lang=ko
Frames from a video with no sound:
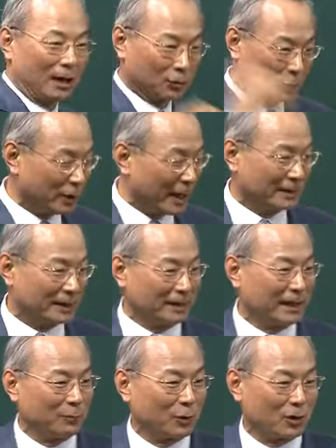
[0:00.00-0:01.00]
하고 로얄티를
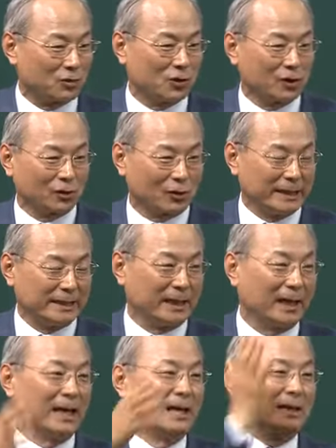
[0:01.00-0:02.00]
내보낼 수 있도록
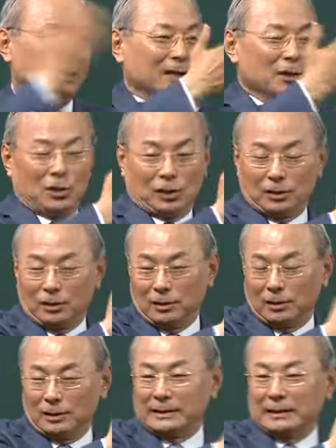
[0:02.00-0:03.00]
이제
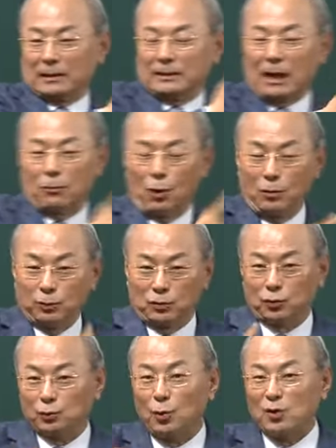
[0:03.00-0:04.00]
저 상공부
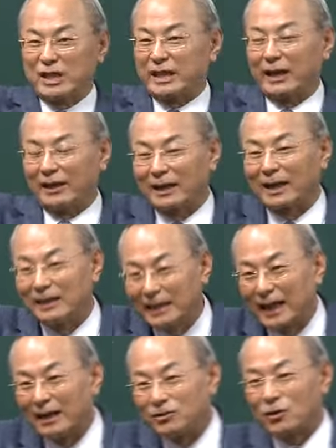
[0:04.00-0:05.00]
수송기계과라는
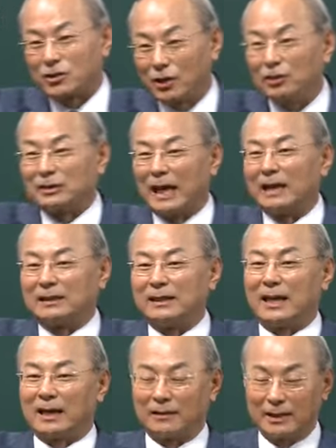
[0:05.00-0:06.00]
데가 있었어요 그
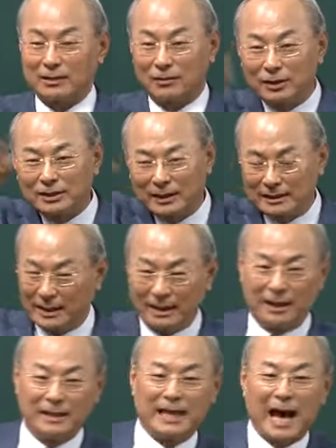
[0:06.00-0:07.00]
당시에 그래서 거기서 이제
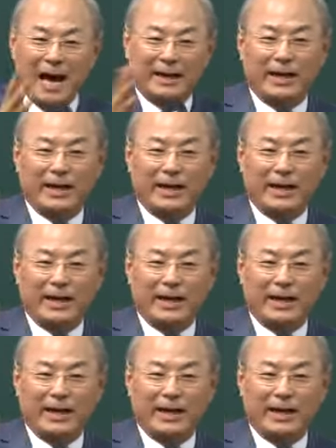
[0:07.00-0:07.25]
다